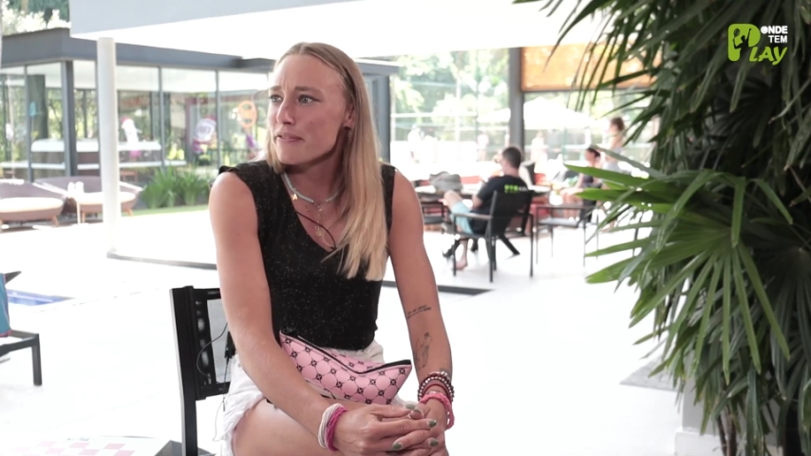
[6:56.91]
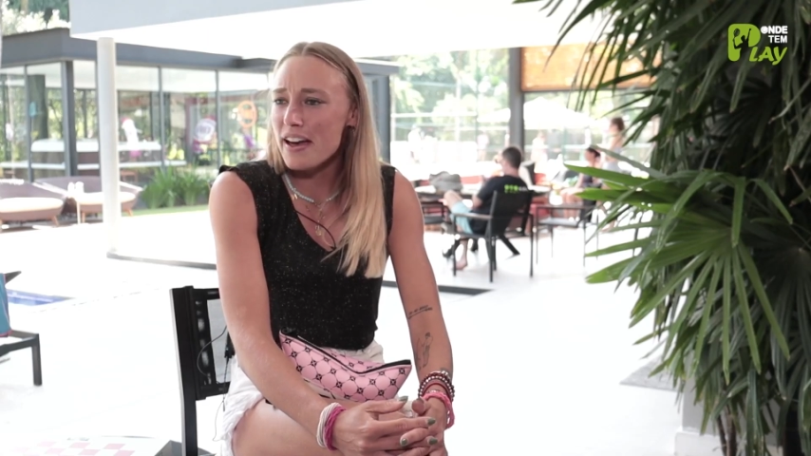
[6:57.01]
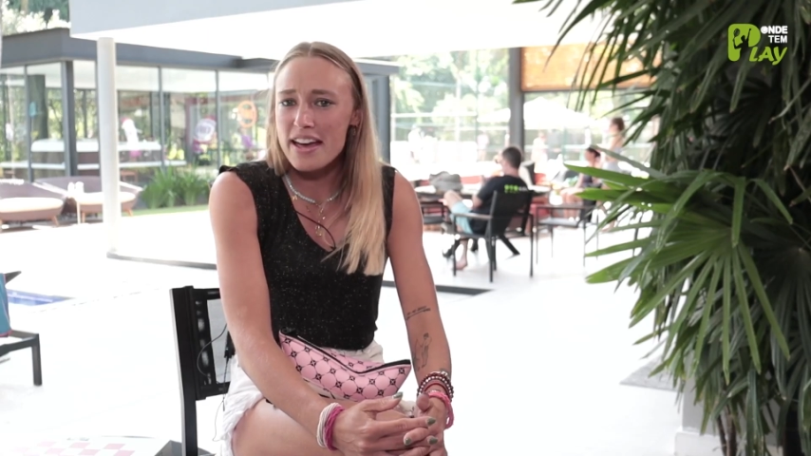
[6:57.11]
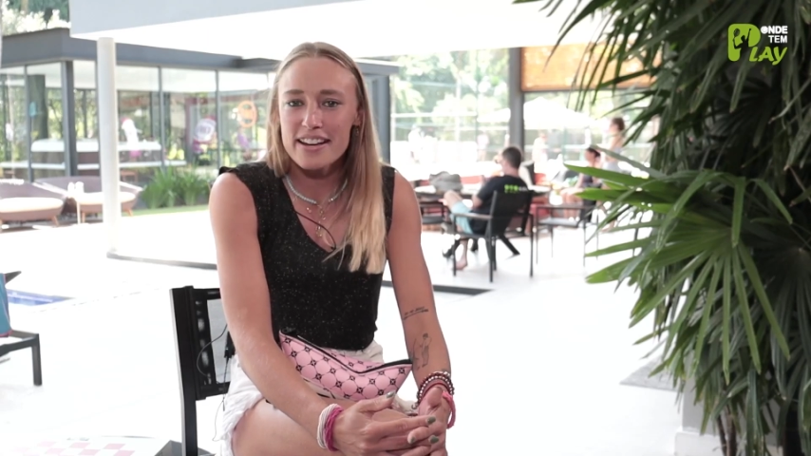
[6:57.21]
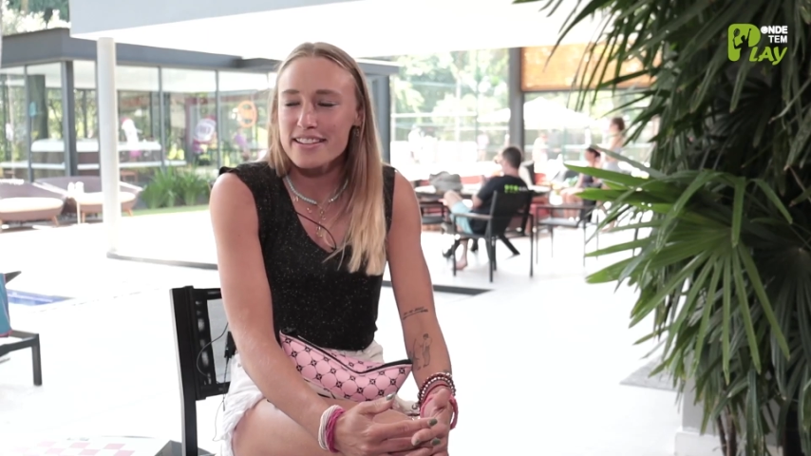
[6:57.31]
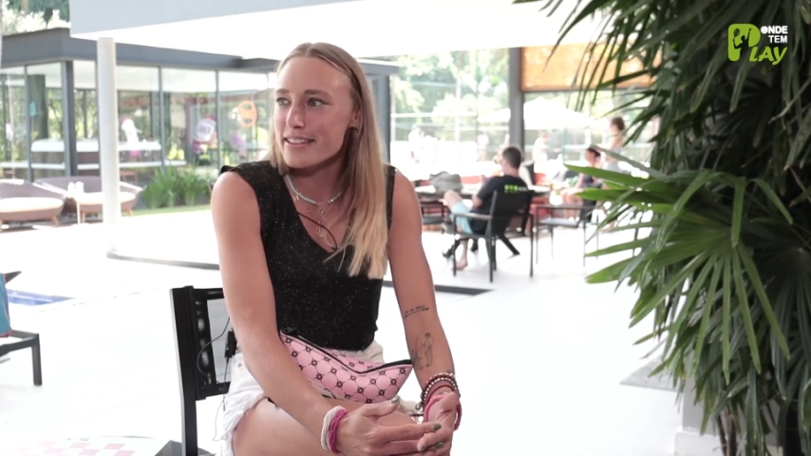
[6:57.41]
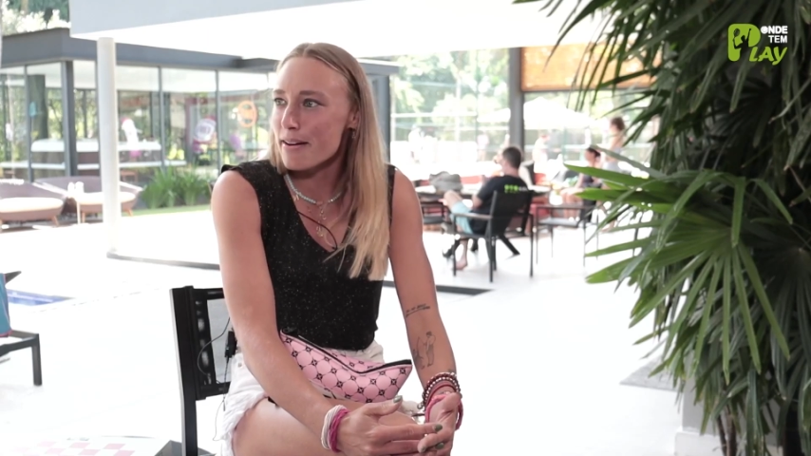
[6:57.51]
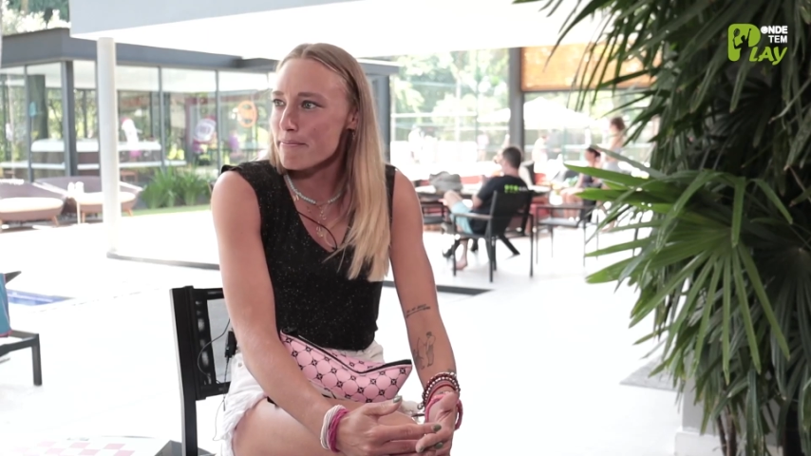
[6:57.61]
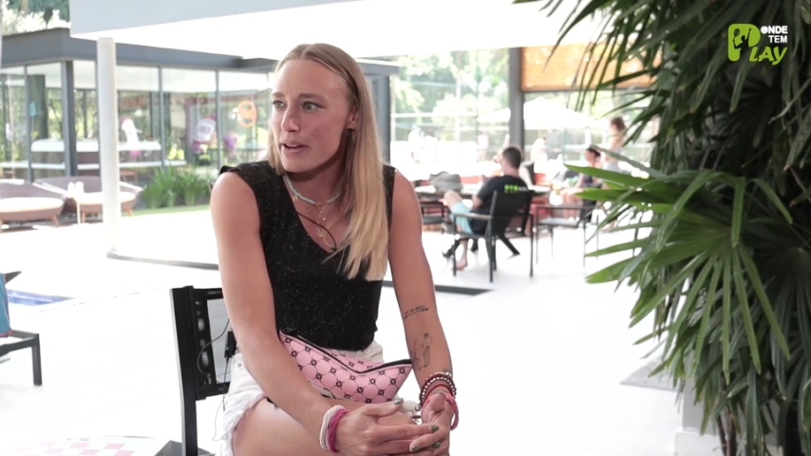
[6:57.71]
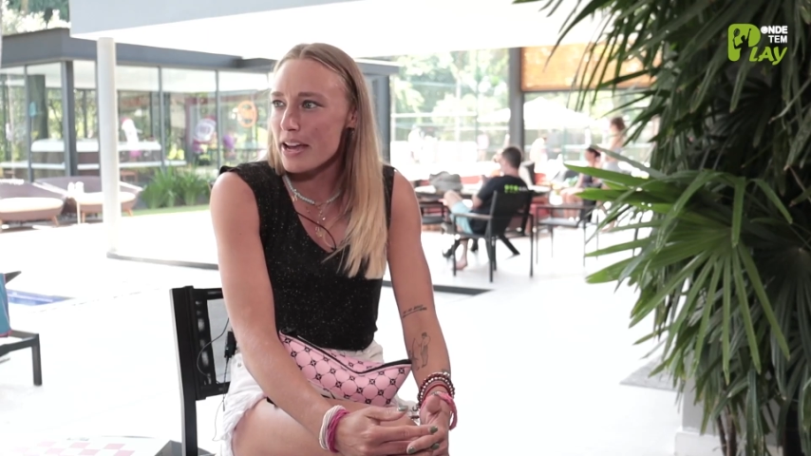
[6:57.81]
férias
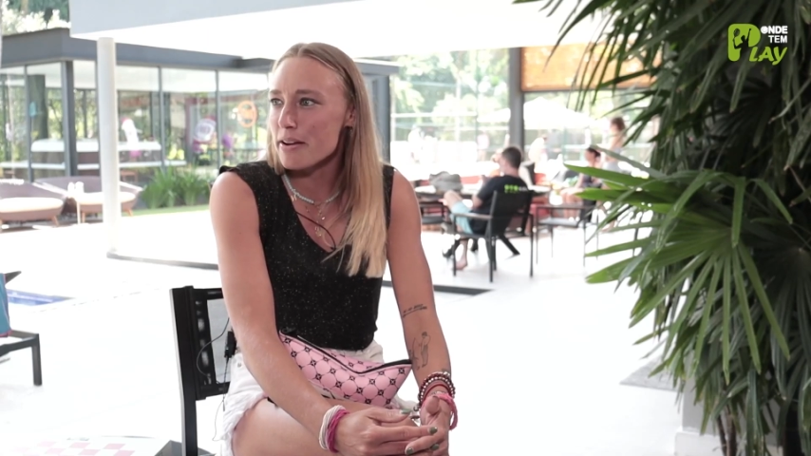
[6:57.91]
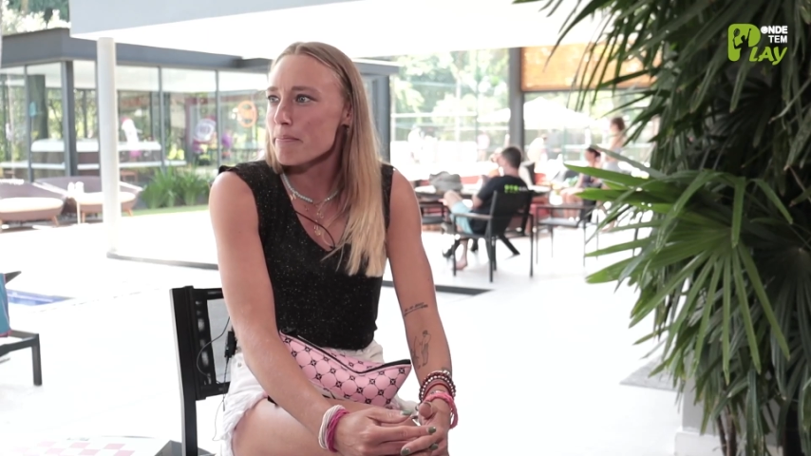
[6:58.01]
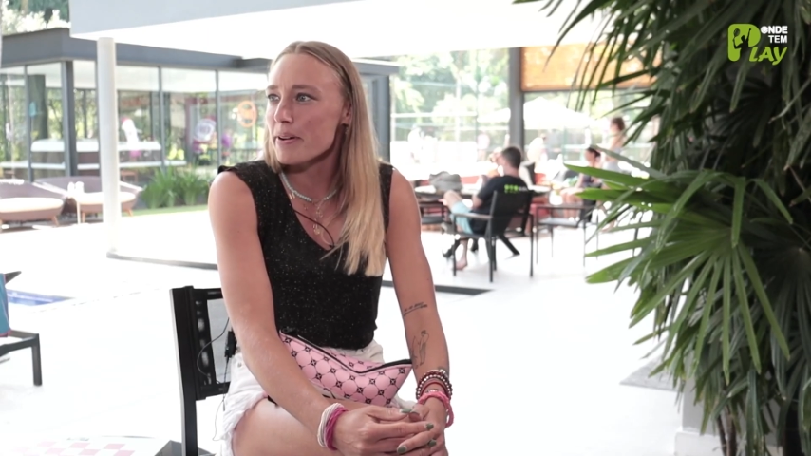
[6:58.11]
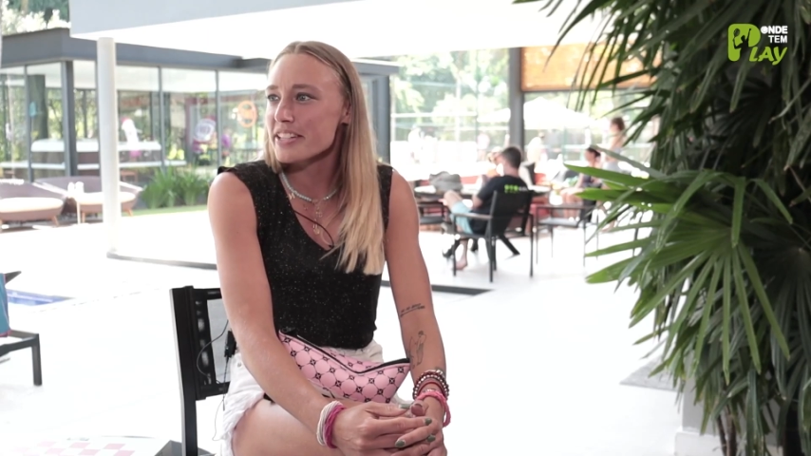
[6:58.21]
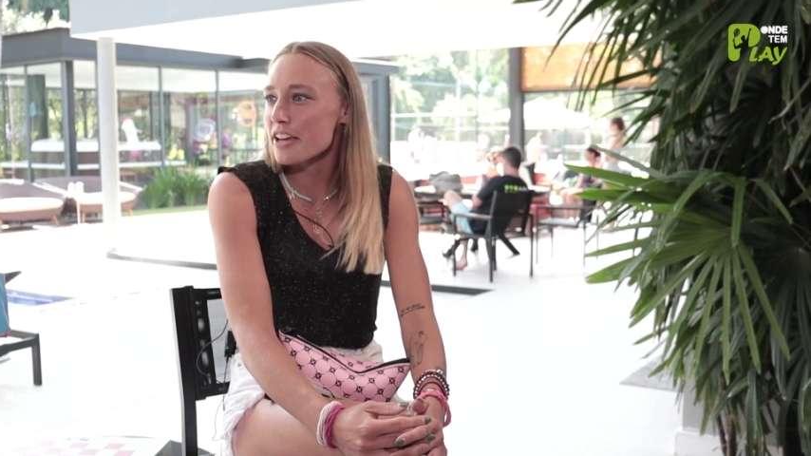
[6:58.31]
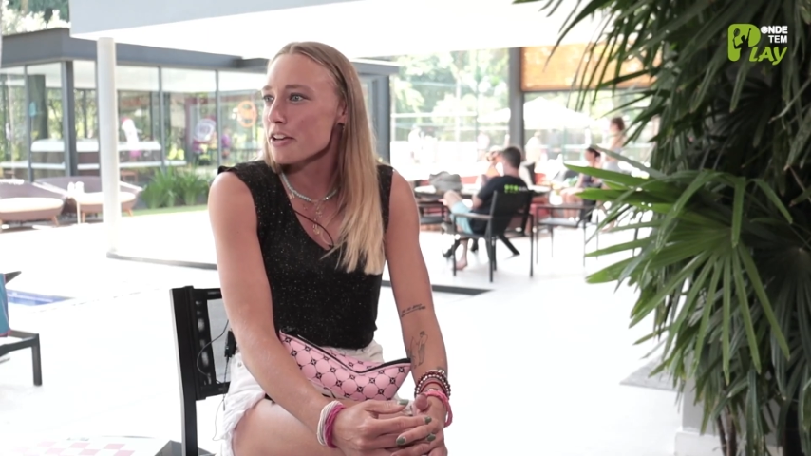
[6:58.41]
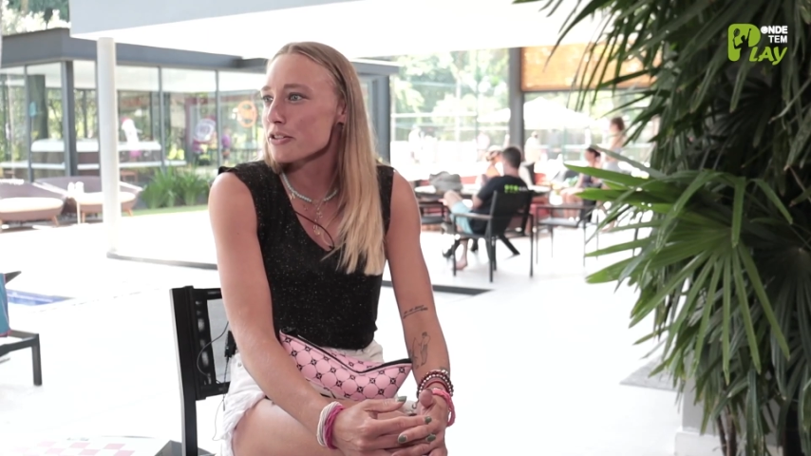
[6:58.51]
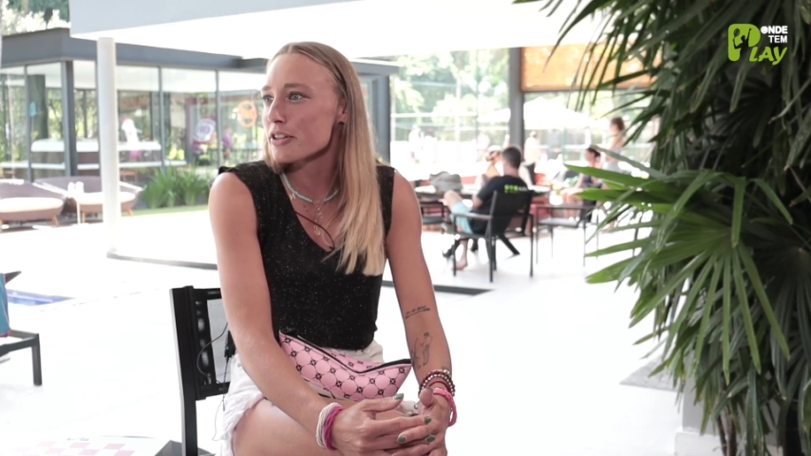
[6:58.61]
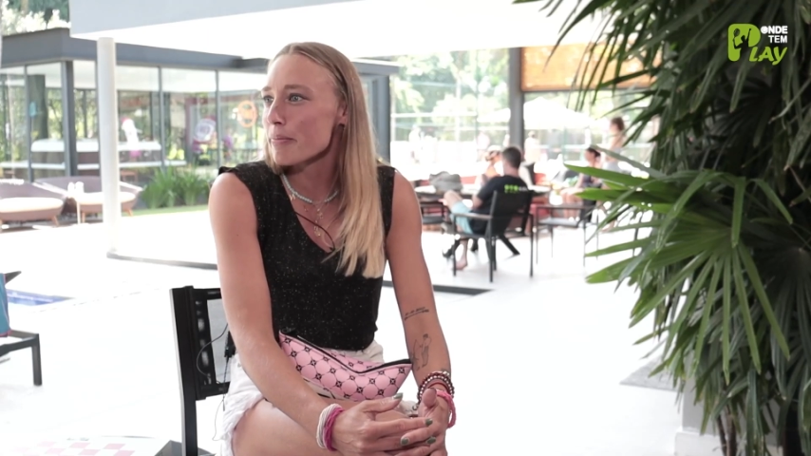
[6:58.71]
também, passeio